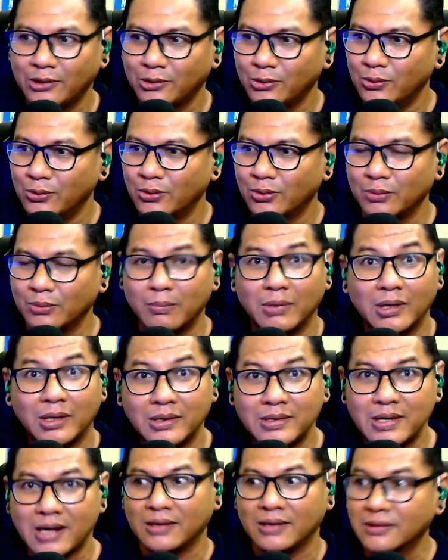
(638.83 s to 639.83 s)
turun
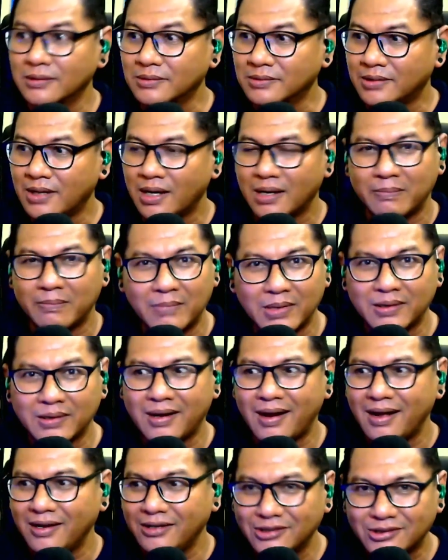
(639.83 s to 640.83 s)
meledak-ledak
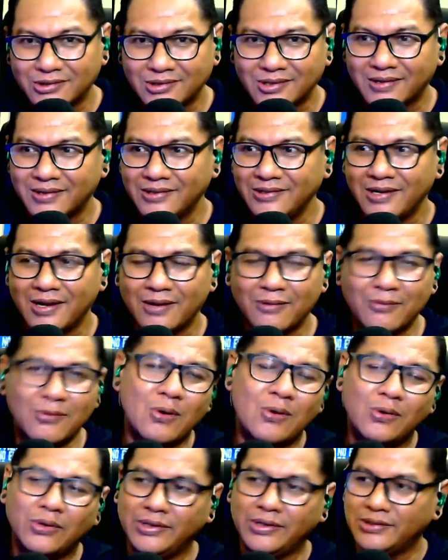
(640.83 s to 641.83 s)
menangis teriak
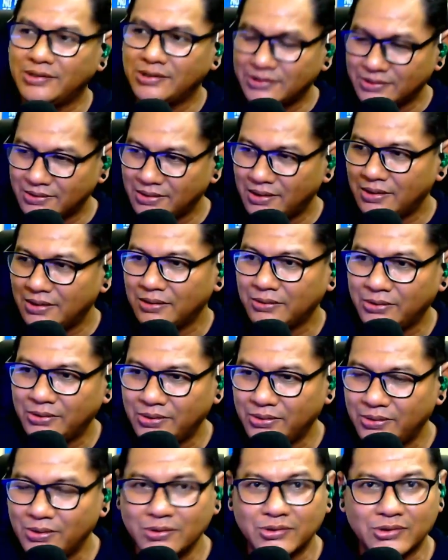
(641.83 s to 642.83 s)
oh this is a
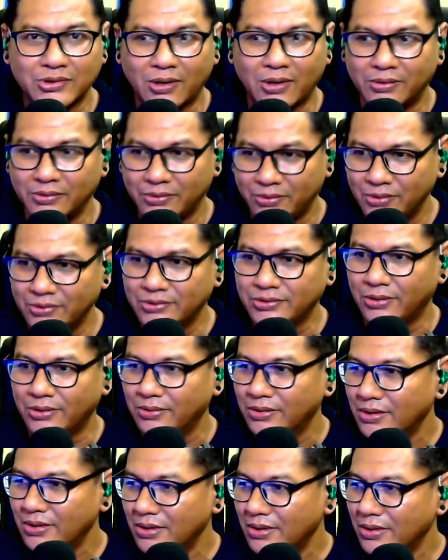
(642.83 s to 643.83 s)
good song good song
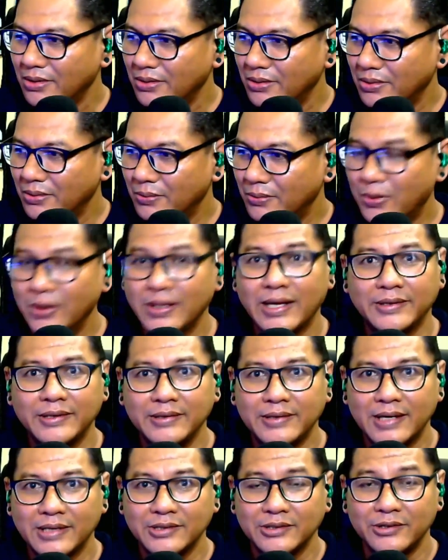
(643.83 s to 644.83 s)
Wala
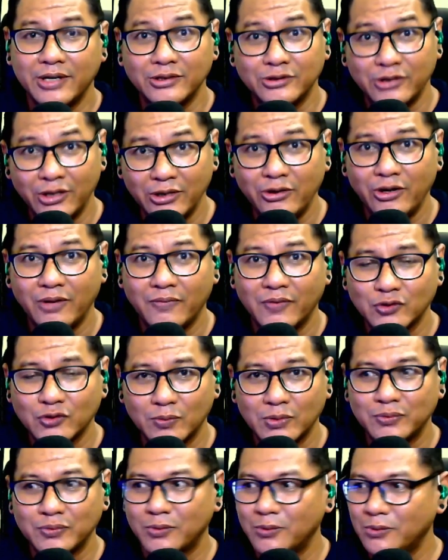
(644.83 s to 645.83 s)
tidak sih guys, thank you so
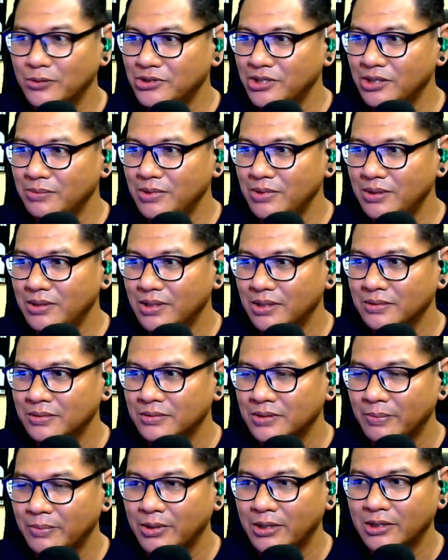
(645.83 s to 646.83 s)
much for watching me dan
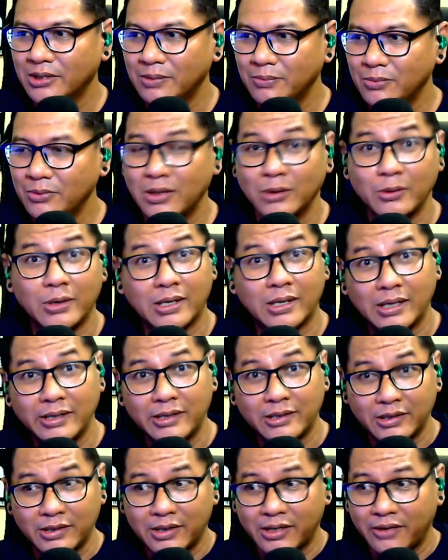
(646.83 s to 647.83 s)
sampai ketemu kalau kalian
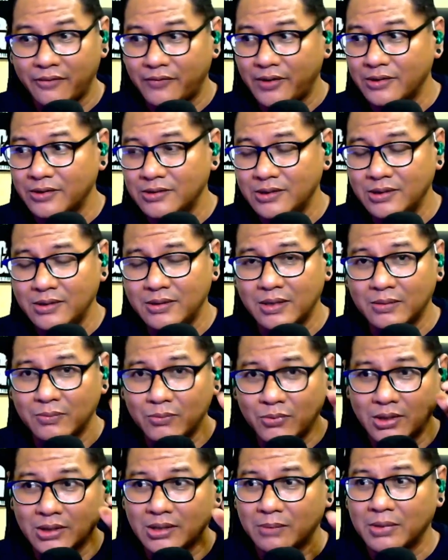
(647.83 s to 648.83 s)
ada referensi dan
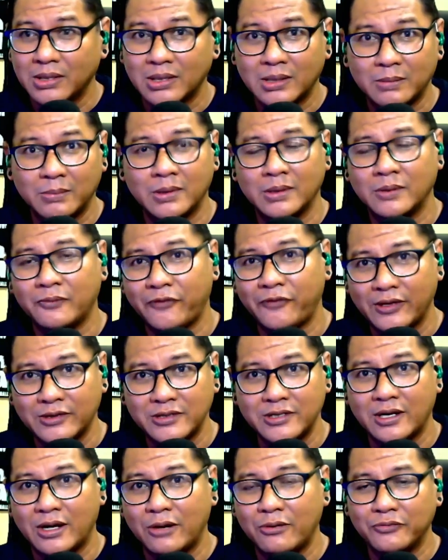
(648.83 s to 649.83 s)
buat teman-teman fans
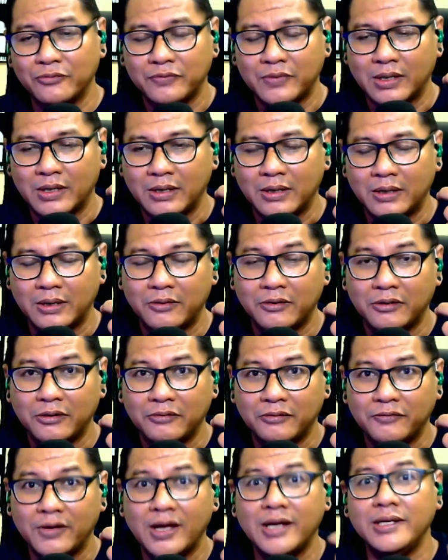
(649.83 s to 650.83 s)
ya kawan
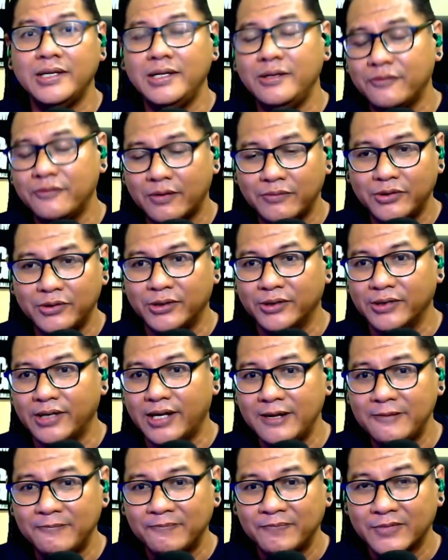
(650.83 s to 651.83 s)
uh, Fani
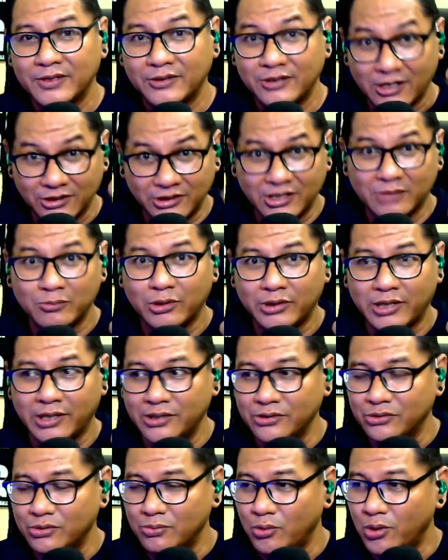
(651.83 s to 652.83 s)
Fabiola, sehat-sehat buat
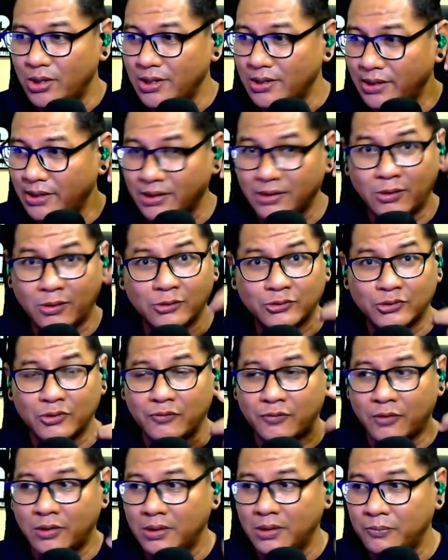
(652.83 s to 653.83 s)
kalian semua and also
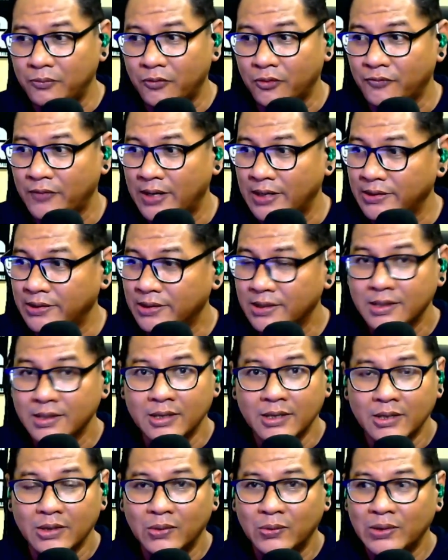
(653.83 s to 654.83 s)
for, for Fanny.
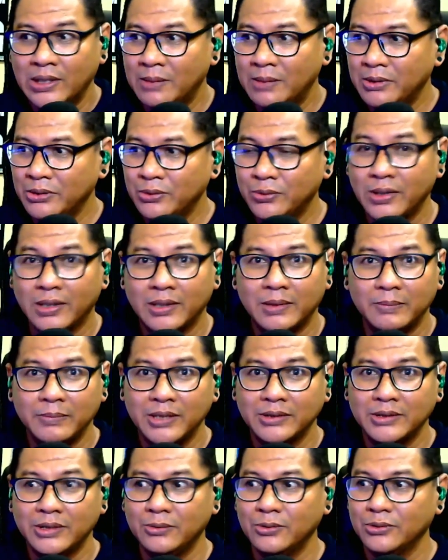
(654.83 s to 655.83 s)
Udah lama juga,
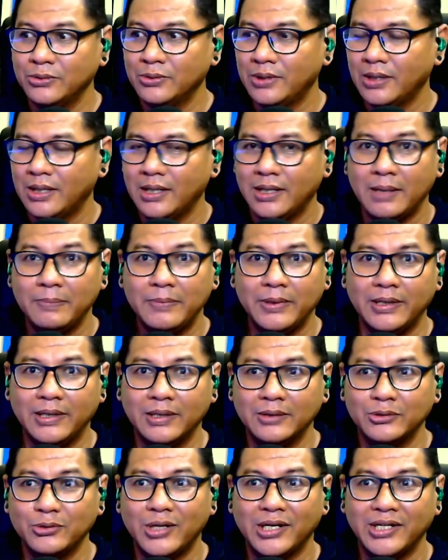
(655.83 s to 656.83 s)
biasanya gue suka apa
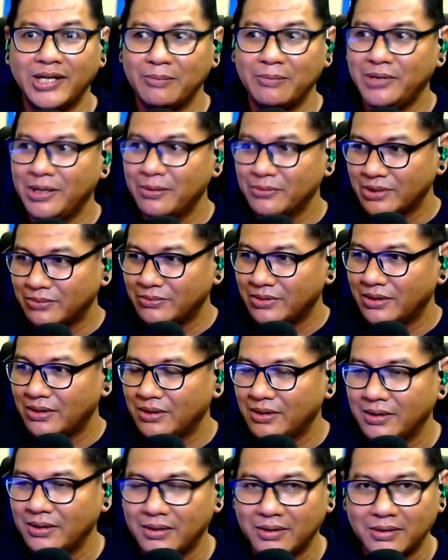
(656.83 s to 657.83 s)
ya, suka DM-DM sama
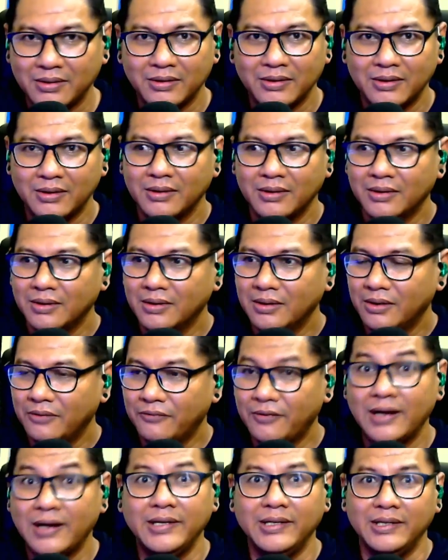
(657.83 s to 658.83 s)

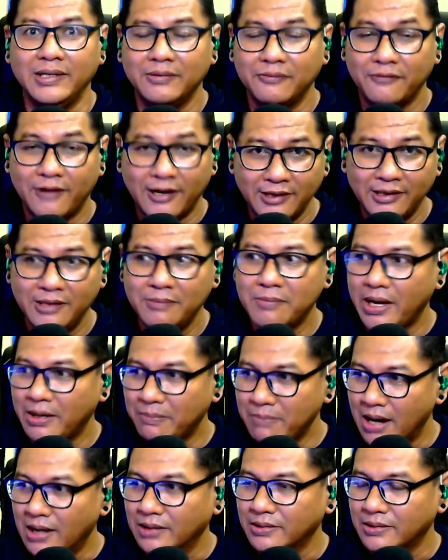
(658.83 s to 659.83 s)
Fani nih. Fani ini baik
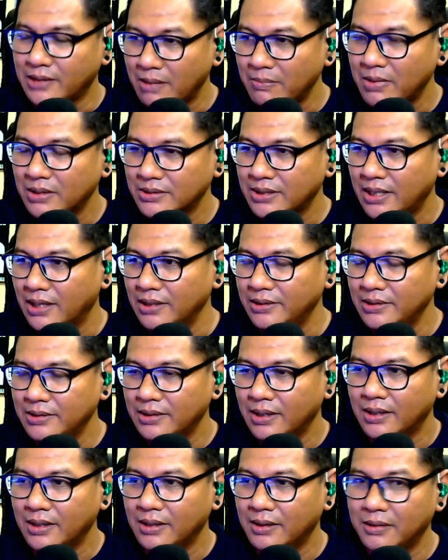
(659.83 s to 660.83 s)
banget, ramah sekali.
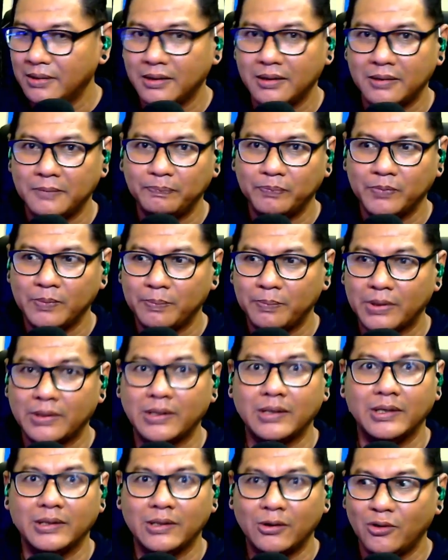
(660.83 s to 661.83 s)
Uh,
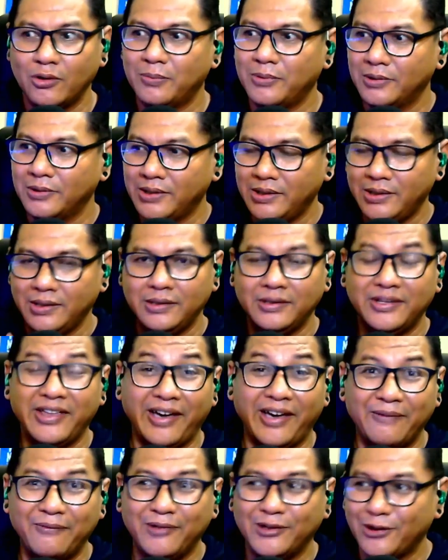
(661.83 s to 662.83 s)
pernah kita ngobrol di
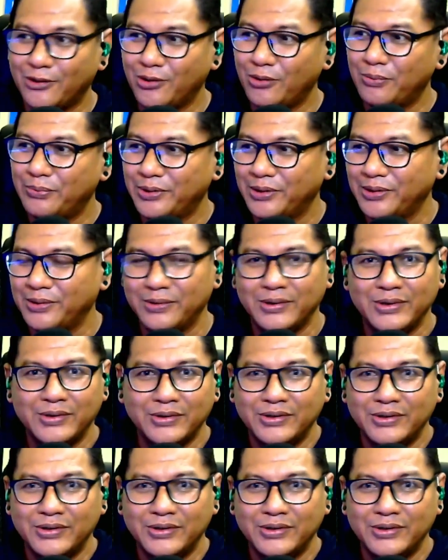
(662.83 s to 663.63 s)
DM, kita ngobrol